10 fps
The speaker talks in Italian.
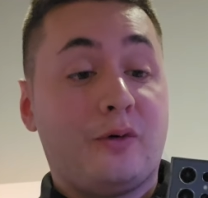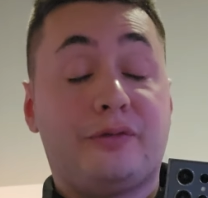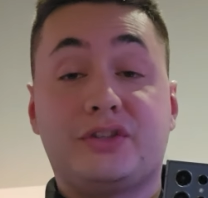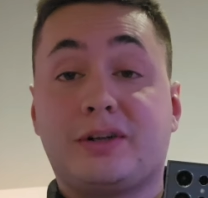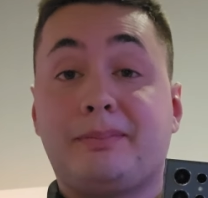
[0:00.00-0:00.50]

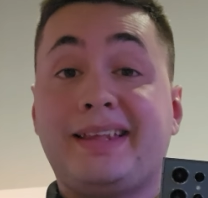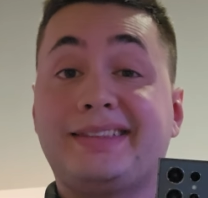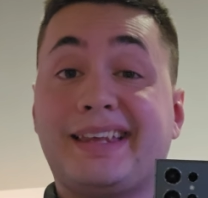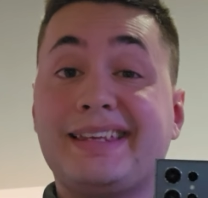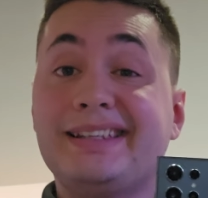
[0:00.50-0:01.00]

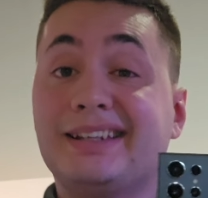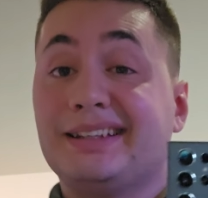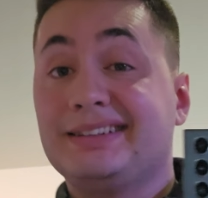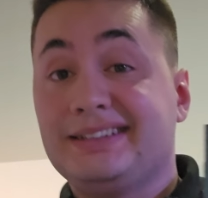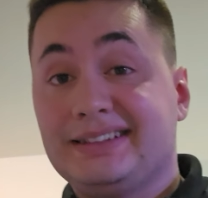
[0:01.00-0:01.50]
ufficialmente il
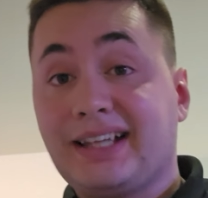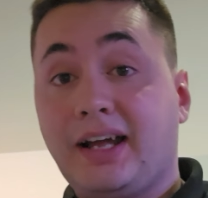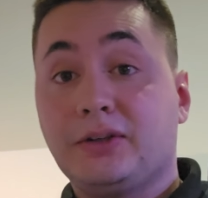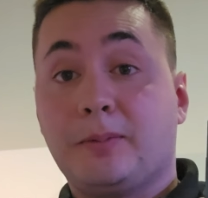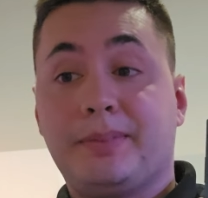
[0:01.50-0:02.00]

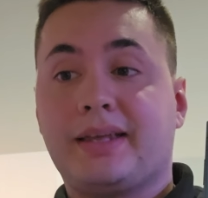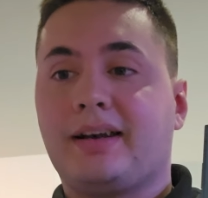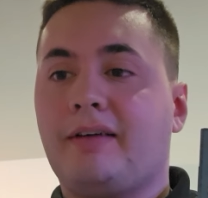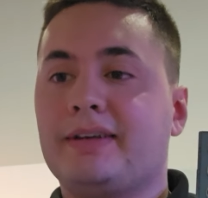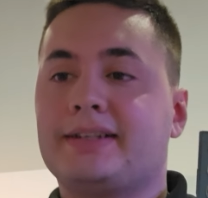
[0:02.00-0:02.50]
titanio
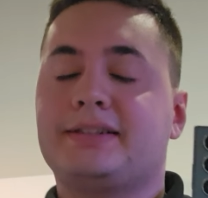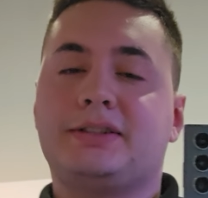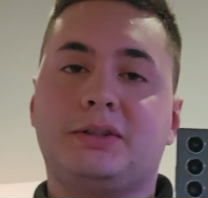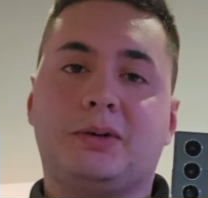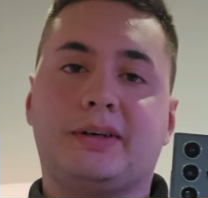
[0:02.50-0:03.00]
per la
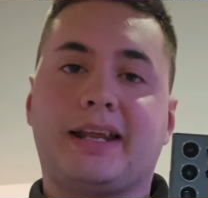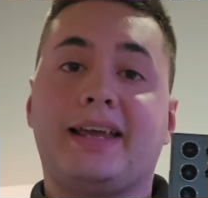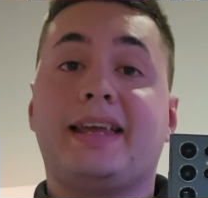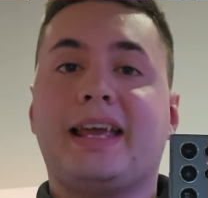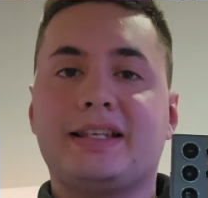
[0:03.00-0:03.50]

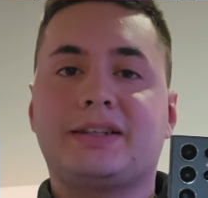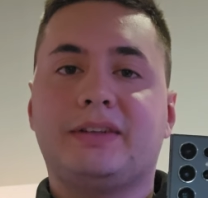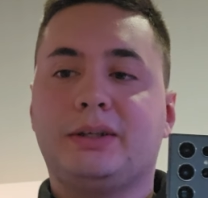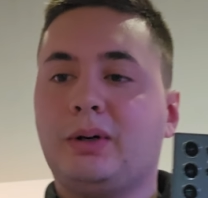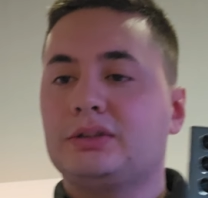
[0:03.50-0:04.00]
versione
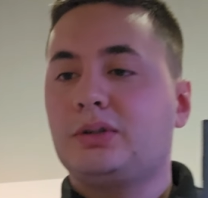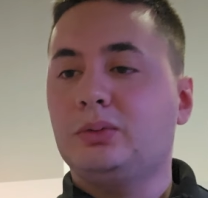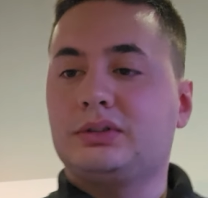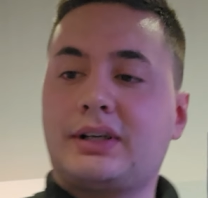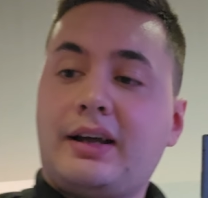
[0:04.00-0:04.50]
S24
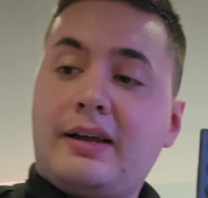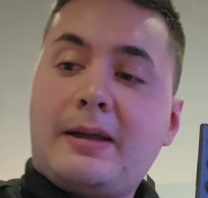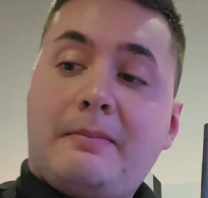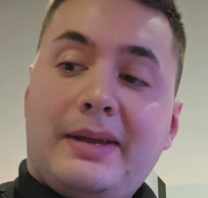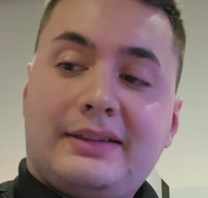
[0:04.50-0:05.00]
Ultra,
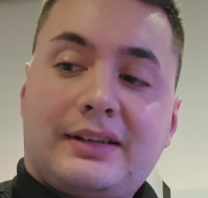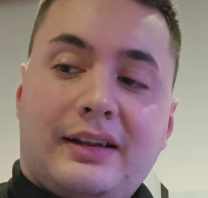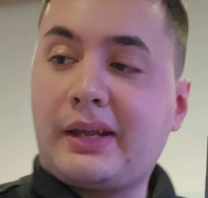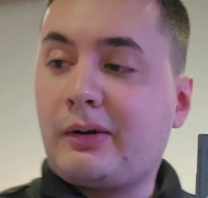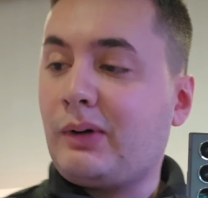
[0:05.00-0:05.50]

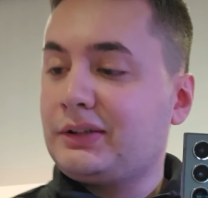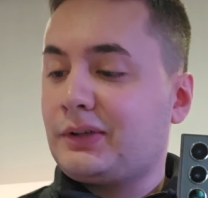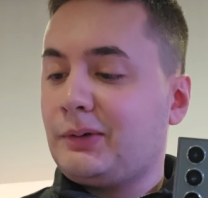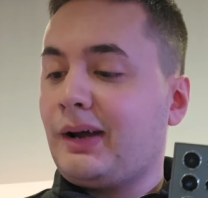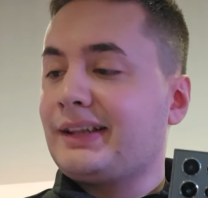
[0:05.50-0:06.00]
mentre per
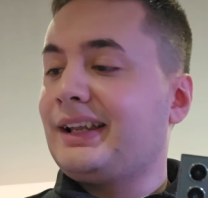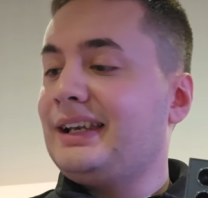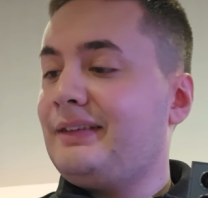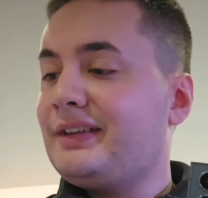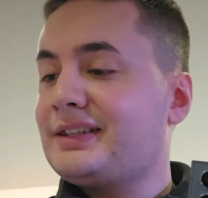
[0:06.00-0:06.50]
quanto riguarda
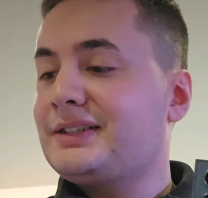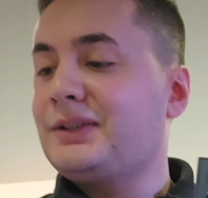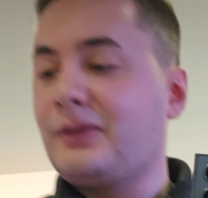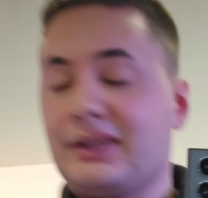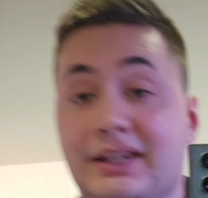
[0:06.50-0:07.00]
le
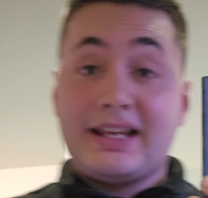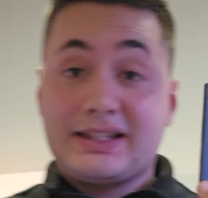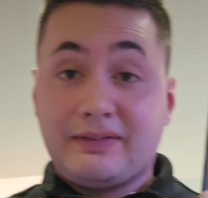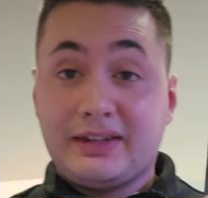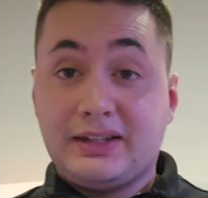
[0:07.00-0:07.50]
versioni
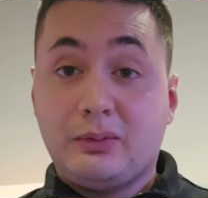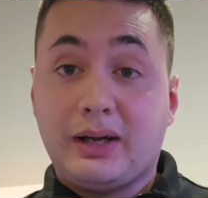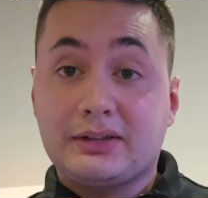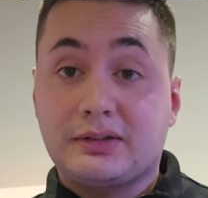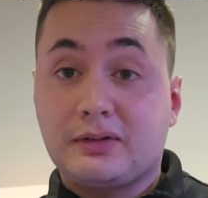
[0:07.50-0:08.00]

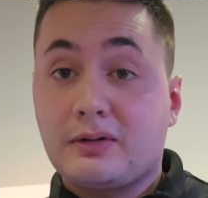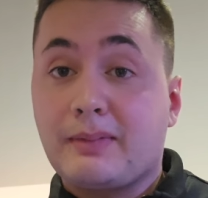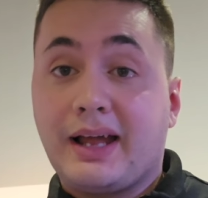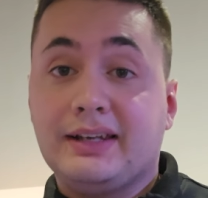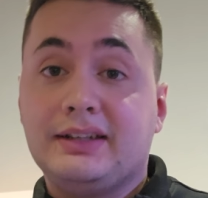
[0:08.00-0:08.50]
S24
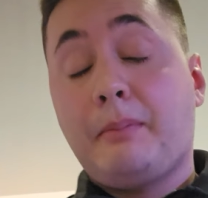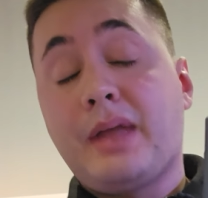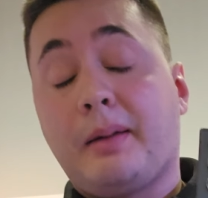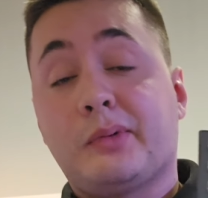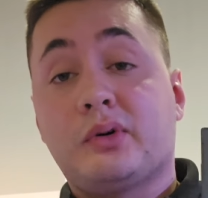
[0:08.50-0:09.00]
normali
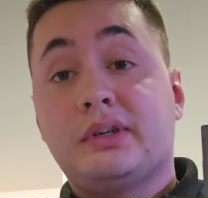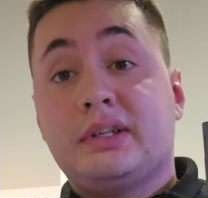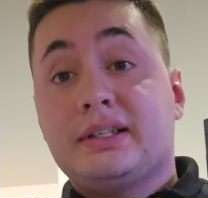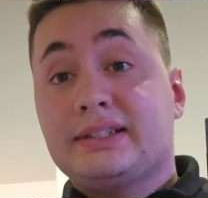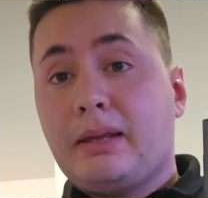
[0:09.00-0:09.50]
abbiamo
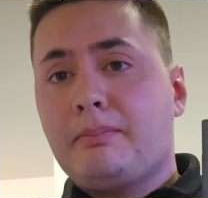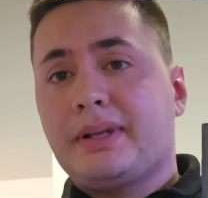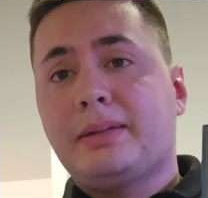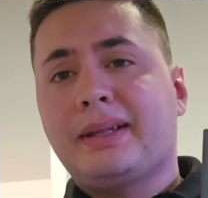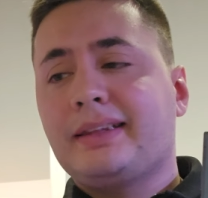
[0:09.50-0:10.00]

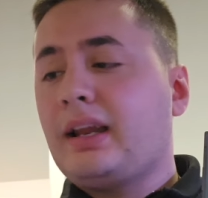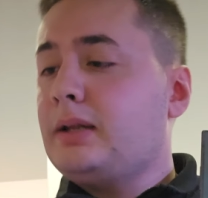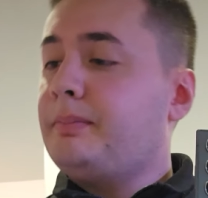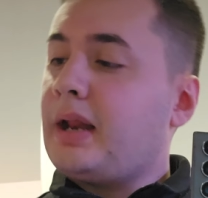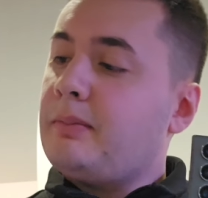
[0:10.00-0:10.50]
sempre dei
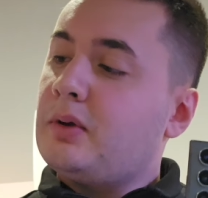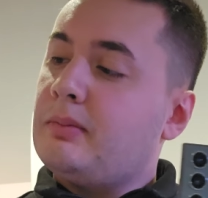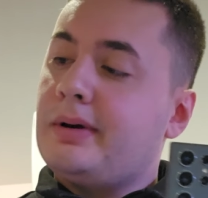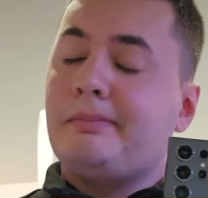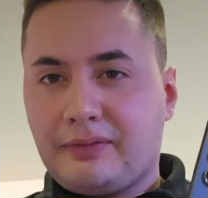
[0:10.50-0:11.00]
materiali
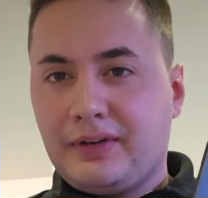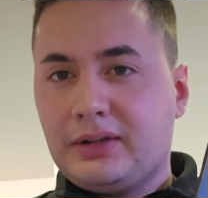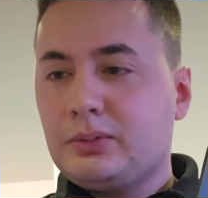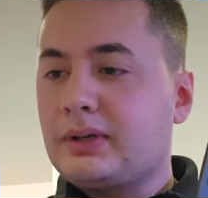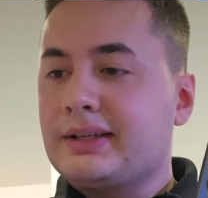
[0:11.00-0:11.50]
premium,
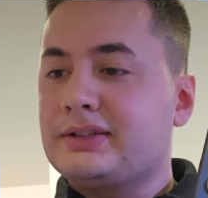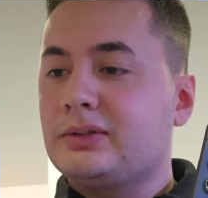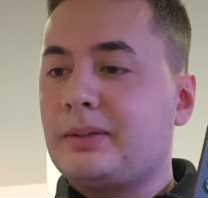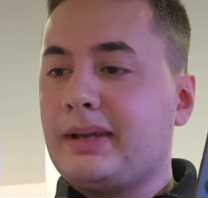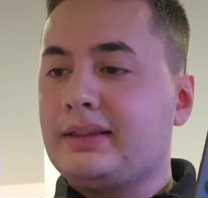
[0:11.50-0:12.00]
rifiniture
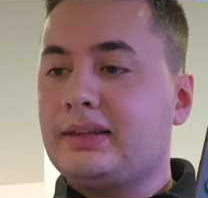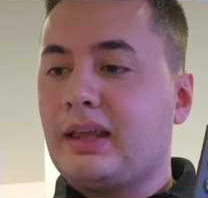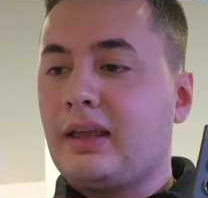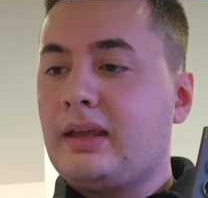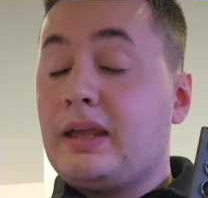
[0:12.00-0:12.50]

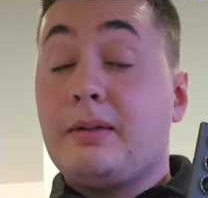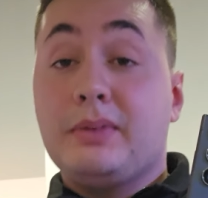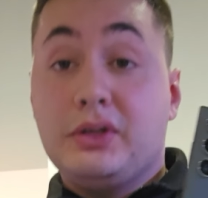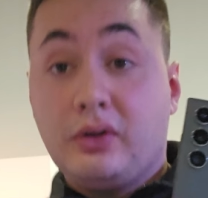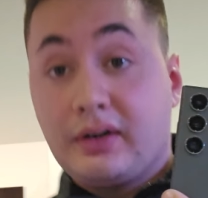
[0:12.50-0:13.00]
sicuramente
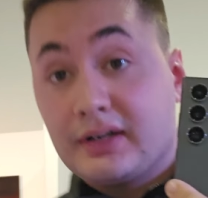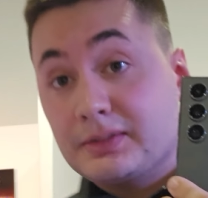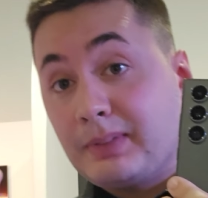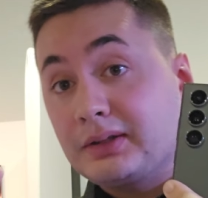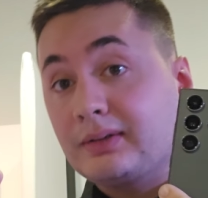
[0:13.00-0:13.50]
migliori
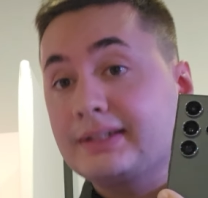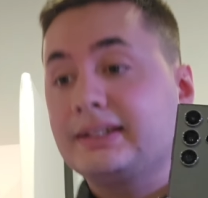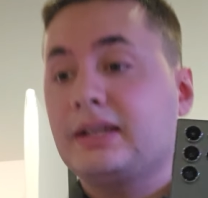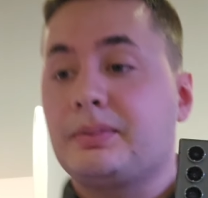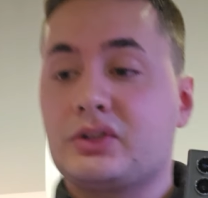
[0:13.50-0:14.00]
rispetto alla serie